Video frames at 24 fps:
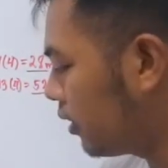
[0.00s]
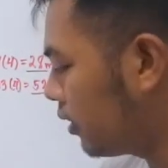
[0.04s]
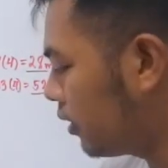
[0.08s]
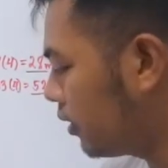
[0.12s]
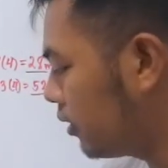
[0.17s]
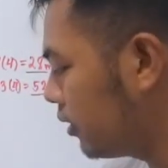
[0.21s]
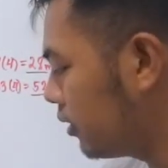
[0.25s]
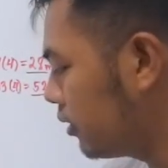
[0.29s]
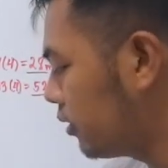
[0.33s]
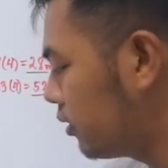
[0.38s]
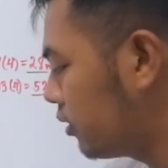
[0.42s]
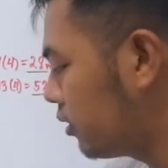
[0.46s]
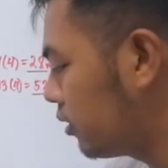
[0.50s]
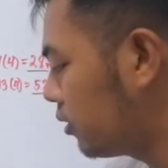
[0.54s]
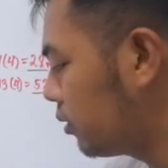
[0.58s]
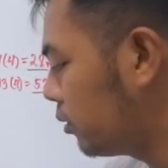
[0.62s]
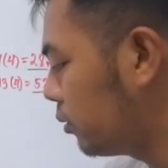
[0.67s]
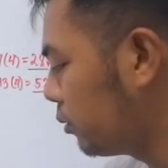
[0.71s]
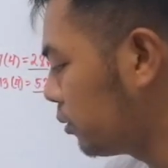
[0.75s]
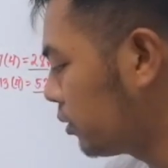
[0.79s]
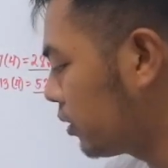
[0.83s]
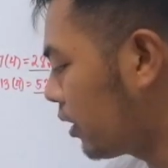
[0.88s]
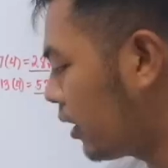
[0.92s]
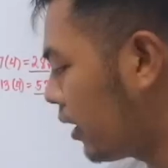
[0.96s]
is
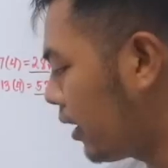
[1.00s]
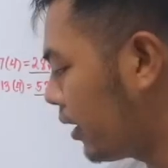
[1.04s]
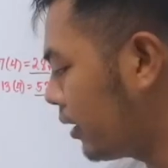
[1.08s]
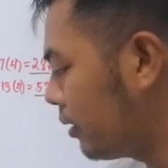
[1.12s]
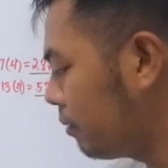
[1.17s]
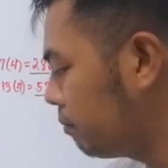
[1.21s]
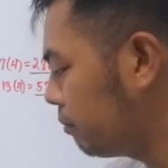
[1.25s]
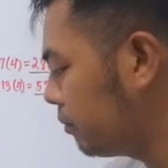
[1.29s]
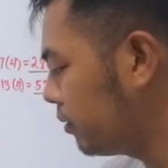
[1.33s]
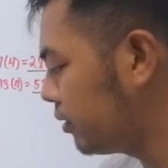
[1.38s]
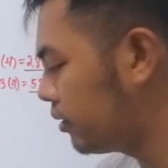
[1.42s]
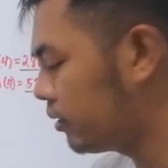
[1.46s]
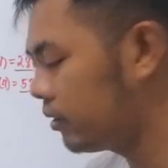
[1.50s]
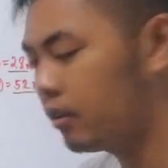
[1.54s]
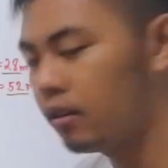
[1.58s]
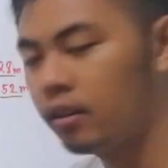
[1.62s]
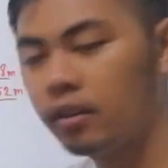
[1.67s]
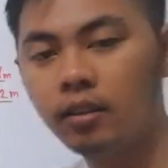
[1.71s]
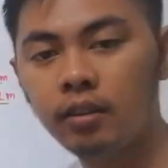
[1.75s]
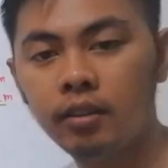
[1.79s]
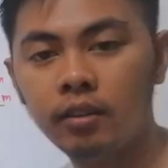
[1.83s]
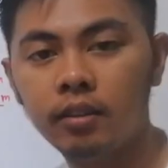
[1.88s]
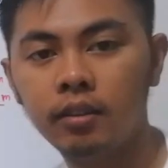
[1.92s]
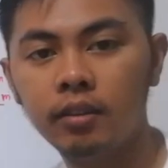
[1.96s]
2 times
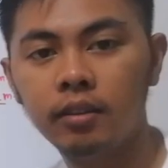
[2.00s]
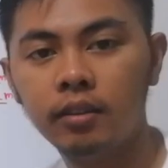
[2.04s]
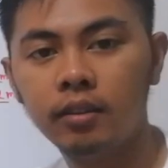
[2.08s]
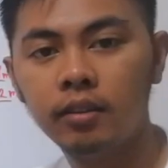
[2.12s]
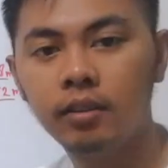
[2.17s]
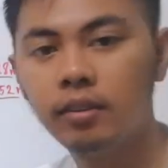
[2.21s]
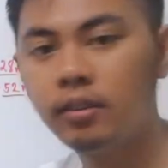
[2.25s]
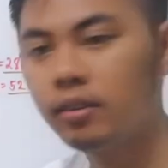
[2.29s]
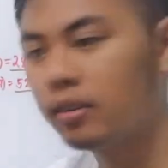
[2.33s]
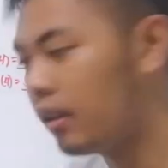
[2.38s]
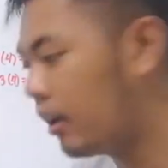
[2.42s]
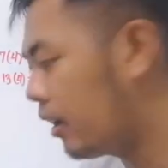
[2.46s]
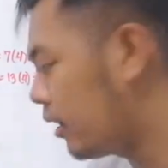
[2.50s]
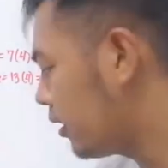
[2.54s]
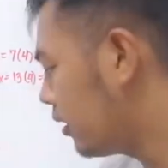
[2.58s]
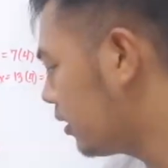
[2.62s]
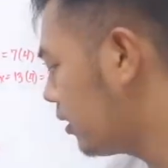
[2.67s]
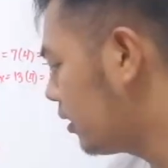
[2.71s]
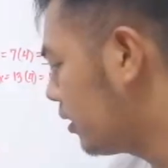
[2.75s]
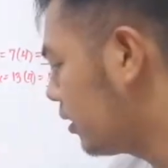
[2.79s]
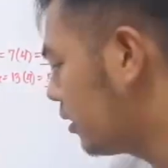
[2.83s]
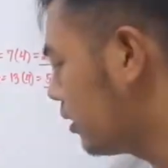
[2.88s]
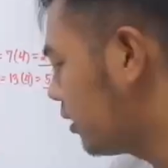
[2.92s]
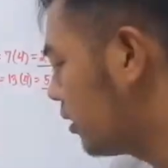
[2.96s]

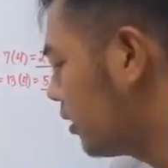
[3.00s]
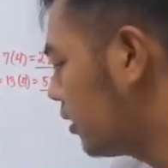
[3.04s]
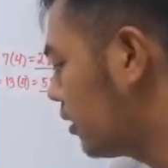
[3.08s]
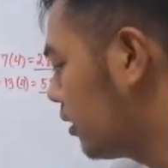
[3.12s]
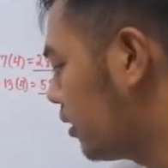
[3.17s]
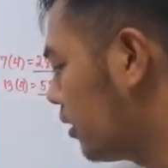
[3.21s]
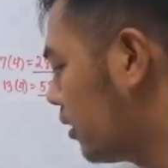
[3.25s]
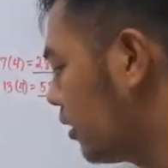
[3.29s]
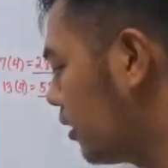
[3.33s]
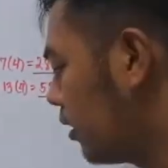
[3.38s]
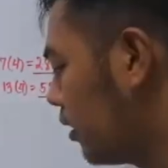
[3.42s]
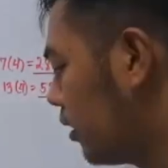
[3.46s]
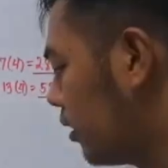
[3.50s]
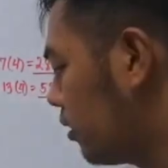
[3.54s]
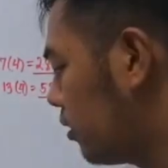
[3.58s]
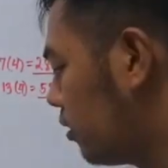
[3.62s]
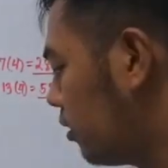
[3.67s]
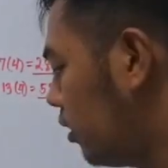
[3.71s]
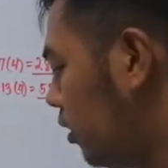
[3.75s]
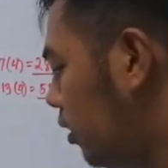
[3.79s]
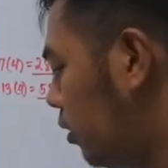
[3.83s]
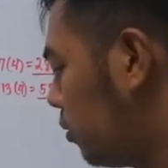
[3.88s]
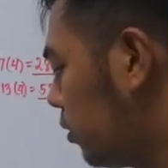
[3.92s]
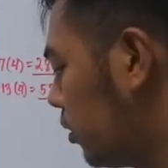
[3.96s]
10
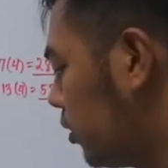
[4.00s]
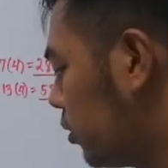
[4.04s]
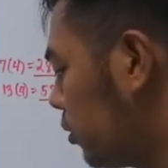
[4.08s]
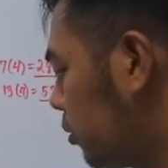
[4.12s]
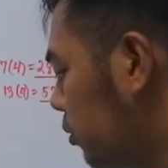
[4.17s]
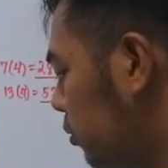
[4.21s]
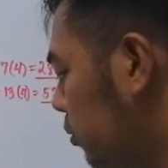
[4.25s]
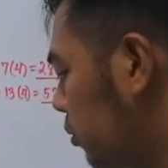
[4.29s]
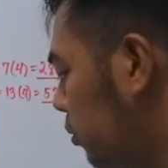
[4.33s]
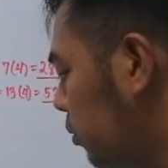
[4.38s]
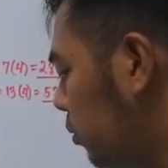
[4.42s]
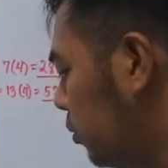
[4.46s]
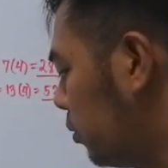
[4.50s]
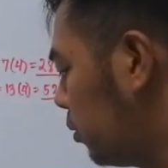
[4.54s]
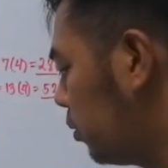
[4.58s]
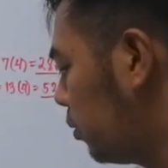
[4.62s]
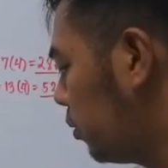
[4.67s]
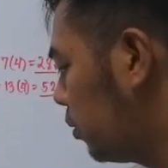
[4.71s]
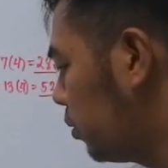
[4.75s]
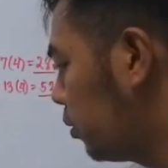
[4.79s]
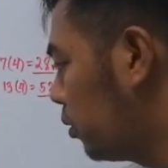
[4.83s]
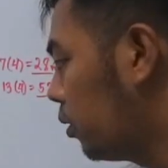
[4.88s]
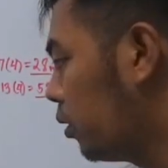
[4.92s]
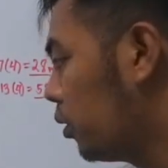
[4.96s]
is equal to
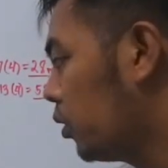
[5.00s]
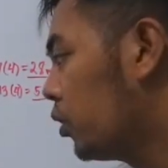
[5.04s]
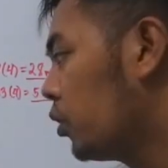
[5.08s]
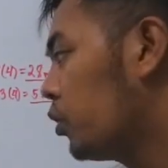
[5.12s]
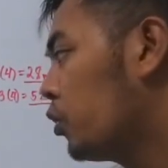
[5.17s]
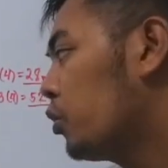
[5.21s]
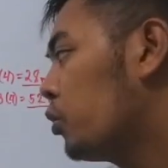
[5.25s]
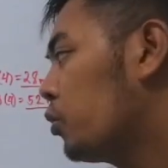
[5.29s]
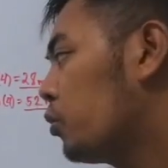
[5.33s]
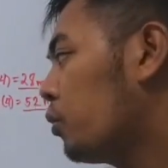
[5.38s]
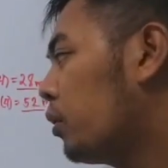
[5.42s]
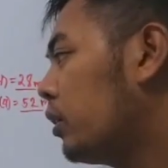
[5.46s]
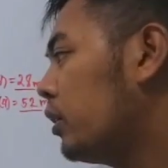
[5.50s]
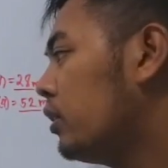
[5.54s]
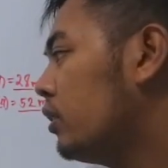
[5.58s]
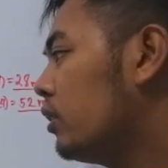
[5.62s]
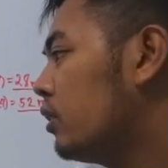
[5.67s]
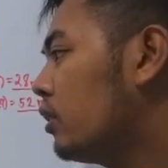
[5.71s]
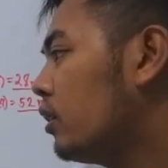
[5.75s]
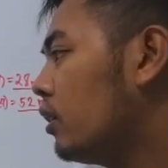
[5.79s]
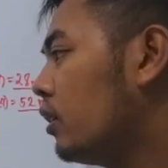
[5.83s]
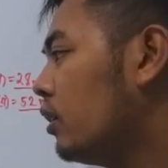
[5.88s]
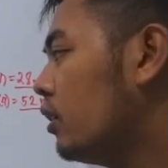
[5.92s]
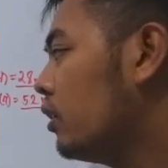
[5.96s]

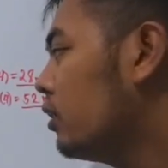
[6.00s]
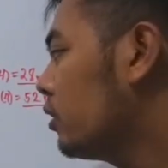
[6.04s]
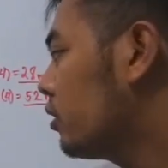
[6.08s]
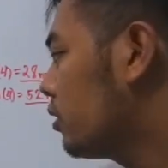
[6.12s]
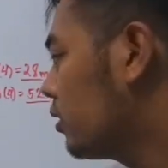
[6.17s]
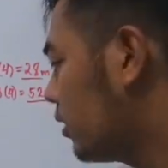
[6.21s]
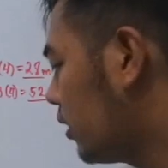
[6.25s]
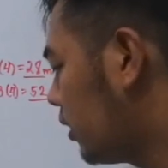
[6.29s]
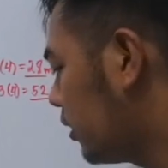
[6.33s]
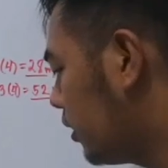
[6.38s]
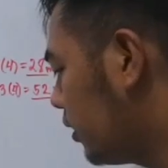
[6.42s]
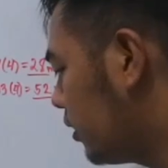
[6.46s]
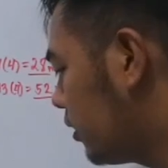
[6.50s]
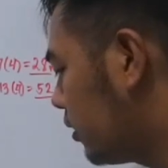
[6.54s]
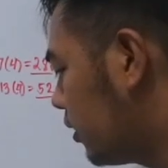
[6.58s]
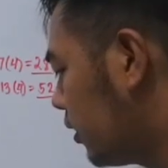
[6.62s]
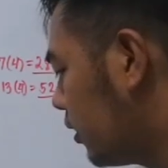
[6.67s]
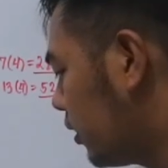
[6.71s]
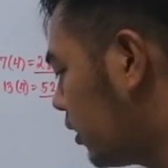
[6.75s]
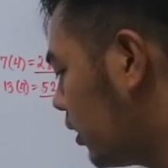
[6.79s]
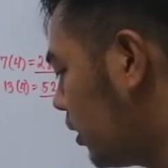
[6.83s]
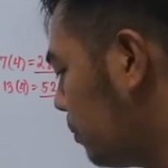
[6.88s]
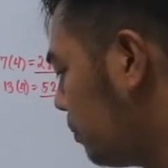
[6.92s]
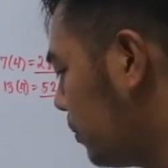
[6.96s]
20. So that is
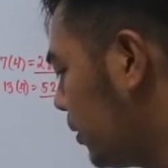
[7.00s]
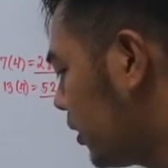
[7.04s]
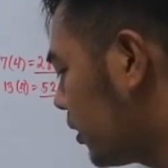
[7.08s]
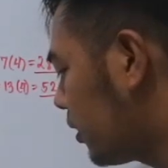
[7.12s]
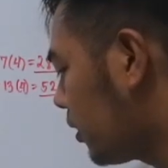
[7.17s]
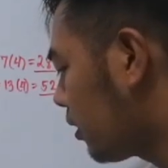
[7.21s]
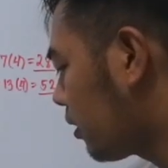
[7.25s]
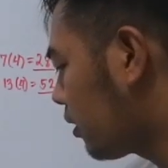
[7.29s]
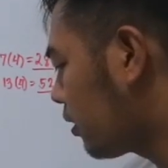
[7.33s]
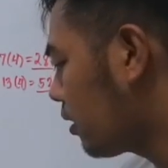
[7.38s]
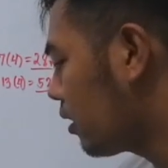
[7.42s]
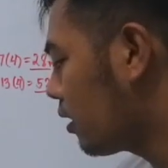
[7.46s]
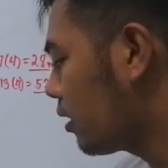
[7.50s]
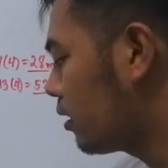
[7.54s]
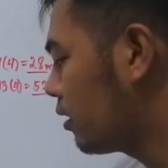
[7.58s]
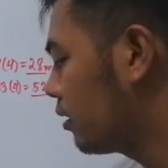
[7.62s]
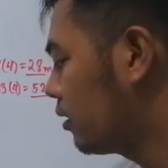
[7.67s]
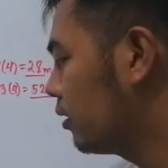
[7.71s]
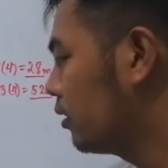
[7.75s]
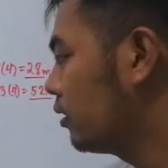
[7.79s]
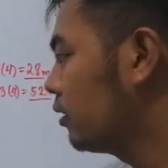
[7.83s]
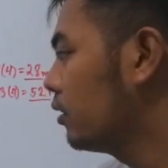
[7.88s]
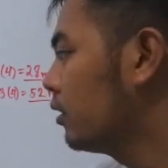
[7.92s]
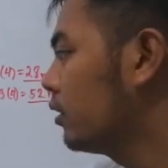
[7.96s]
centimeter.
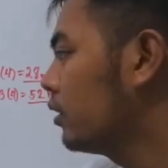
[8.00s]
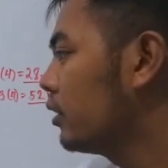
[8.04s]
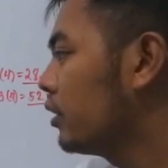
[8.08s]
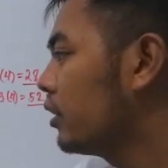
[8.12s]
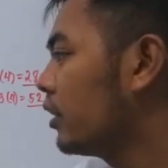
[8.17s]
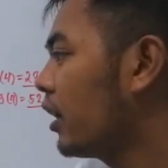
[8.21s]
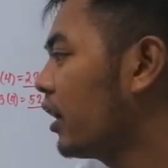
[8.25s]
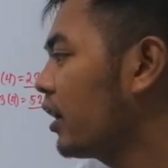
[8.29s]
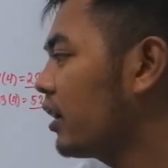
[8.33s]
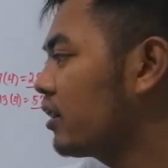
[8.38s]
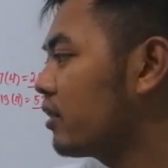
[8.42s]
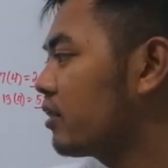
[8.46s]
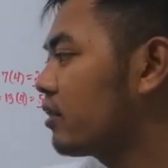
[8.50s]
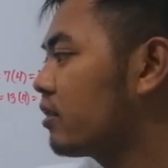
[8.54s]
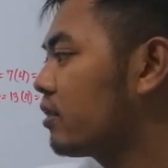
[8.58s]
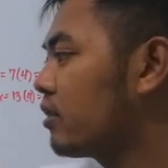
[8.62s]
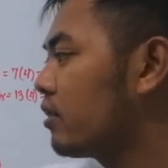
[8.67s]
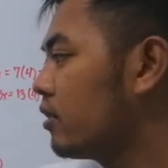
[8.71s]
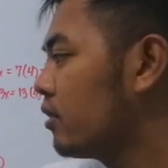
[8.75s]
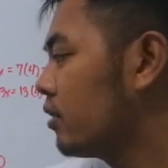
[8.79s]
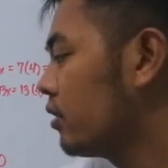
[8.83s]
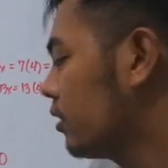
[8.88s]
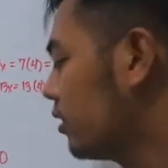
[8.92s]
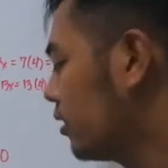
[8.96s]

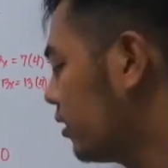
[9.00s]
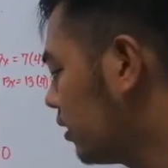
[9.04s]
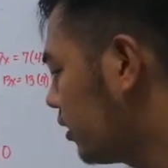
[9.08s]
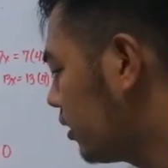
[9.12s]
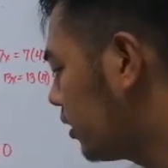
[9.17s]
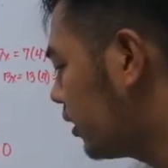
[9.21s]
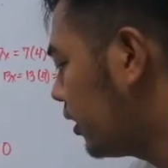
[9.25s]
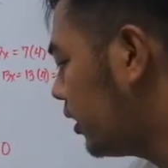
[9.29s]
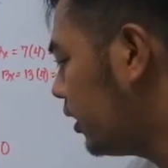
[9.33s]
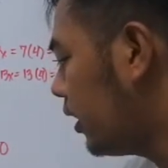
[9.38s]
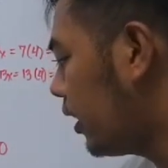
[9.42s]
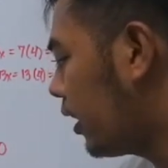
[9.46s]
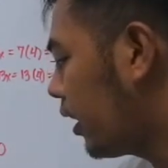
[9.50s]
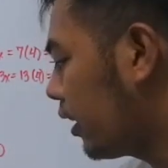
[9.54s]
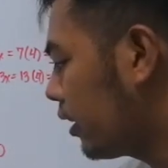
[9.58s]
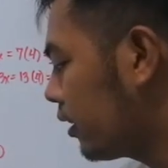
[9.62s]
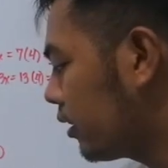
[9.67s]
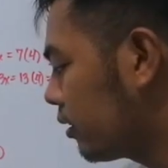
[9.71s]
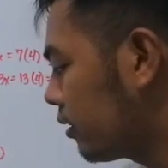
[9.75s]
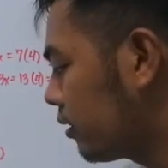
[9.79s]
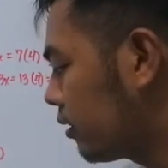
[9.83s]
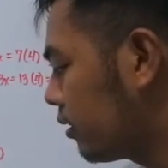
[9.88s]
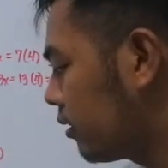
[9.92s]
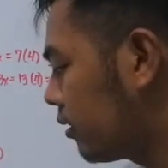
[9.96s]
Next,
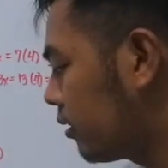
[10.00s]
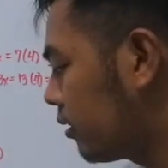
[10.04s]
3x